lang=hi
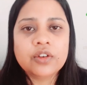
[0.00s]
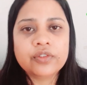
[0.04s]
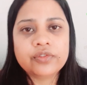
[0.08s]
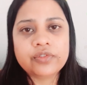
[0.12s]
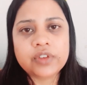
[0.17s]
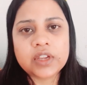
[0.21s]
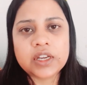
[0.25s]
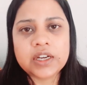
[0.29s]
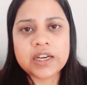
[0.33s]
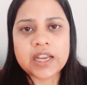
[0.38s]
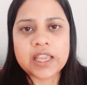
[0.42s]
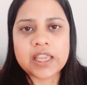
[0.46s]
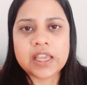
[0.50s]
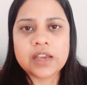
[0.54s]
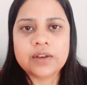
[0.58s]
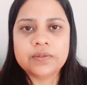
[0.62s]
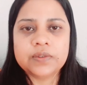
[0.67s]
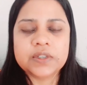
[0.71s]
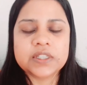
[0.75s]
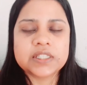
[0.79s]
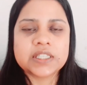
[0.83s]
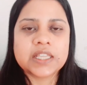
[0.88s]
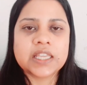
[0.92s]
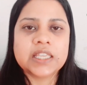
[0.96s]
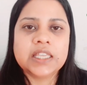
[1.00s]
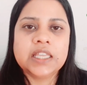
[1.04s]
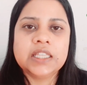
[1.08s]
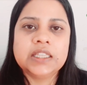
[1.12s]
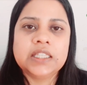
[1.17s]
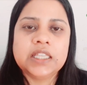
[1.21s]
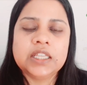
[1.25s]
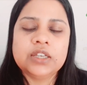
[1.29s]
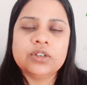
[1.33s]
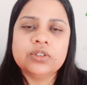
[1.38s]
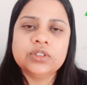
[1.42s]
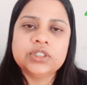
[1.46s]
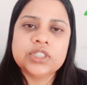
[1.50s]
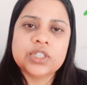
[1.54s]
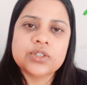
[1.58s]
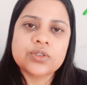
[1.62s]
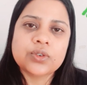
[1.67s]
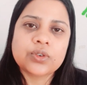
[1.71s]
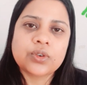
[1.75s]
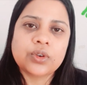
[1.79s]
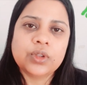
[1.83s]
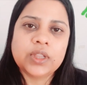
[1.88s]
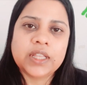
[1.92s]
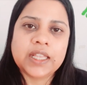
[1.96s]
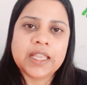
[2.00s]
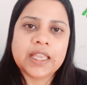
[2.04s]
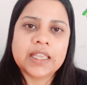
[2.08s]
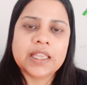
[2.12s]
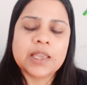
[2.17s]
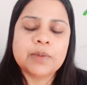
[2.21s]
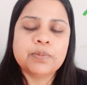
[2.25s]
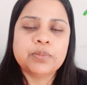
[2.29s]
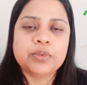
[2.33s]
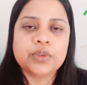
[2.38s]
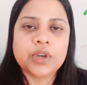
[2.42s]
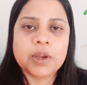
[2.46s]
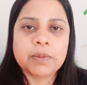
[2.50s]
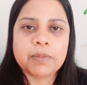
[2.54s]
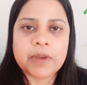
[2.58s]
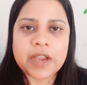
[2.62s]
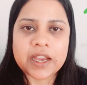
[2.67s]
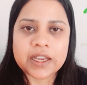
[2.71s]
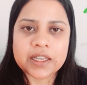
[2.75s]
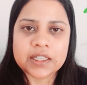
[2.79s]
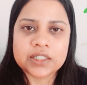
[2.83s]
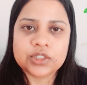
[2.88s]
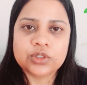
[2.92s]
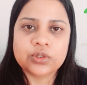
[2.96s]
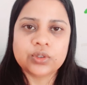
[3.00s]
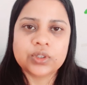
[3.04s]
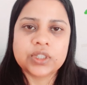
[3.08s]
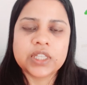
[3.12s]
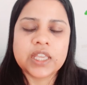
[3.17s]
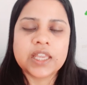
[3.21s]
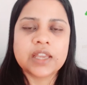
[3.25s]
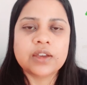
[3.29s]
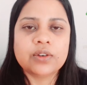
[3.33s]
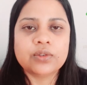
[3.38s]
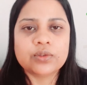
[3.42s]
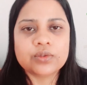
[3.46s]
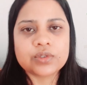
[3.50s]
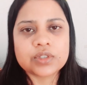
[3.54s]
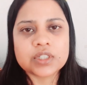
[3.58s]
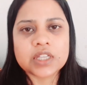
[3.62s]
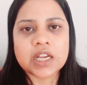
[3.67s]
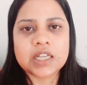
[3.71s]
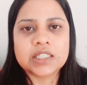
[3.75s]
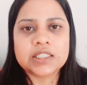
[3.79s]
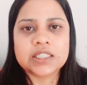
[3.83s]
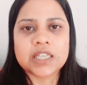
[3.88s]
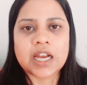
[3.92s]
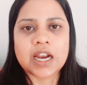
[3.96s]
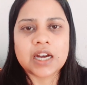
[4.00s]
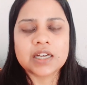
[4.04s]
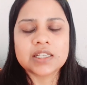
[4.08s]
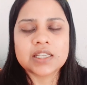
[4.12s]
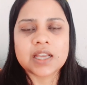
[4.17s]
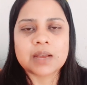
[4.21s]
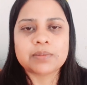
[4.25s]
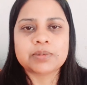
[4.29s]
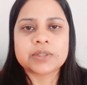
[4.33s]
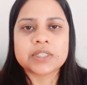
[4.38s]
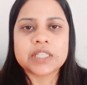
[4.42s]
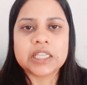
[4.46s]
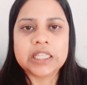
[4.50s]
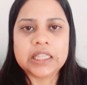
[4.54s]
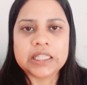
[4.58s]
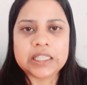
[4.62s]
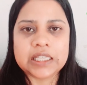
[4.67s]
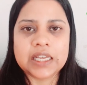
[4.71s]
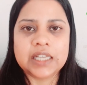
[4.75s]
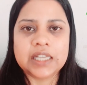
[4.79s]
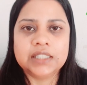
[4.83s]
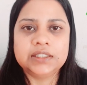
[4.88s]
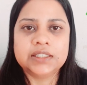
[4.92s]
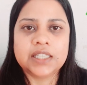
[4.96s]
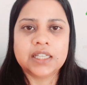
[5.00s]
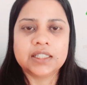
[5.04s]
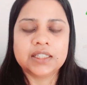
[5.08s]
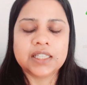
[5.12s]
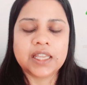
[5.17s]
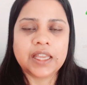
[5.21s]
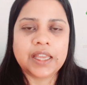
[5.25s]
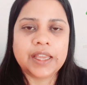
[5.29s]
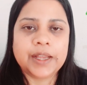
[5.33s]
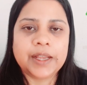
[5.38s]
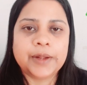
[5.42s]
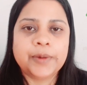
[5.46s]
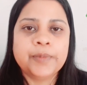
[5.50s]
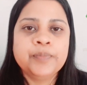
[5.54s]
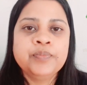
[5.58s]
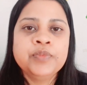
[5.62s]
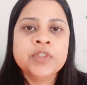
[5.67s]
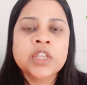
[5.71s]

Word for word: फिर नया वीज़ा ये तीनों चीज़ों को लेके पूरे पैकेज होते हैं उसका चार्ज आपसे लिया जाता है